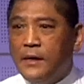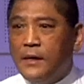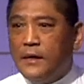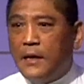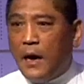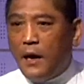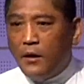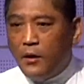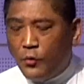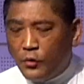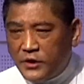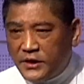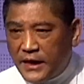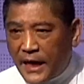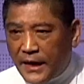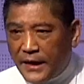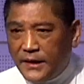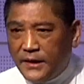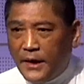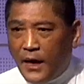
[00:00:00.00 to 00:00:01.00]
然后呢，我
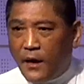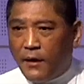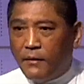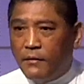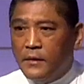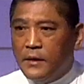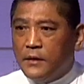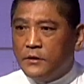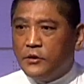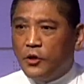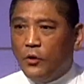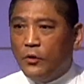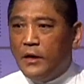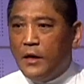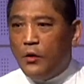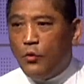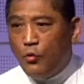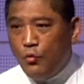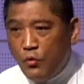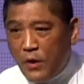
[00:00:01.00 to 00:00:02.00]
吓了一跳，结果
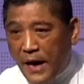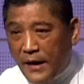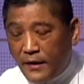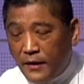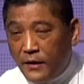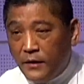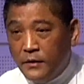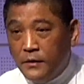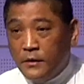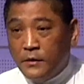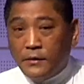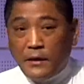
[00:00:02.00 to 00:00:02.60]
呢，忽然呢，